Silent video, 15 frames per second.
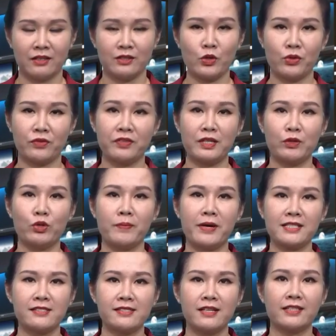Thưa quý vị, Ủy
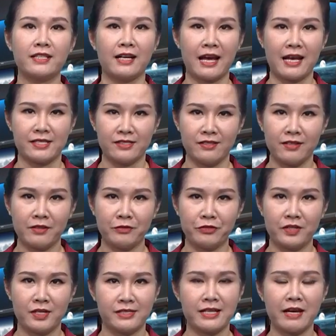ban Nhân dân tỉnh Hải Dương
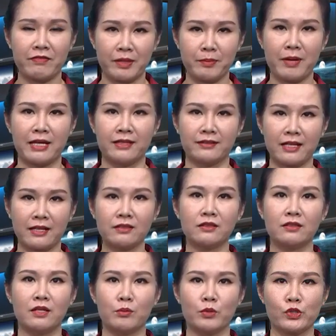vừa ra văn bản tăng
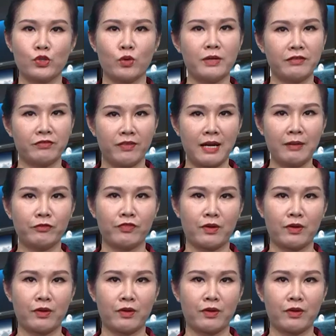cường một số biện pháp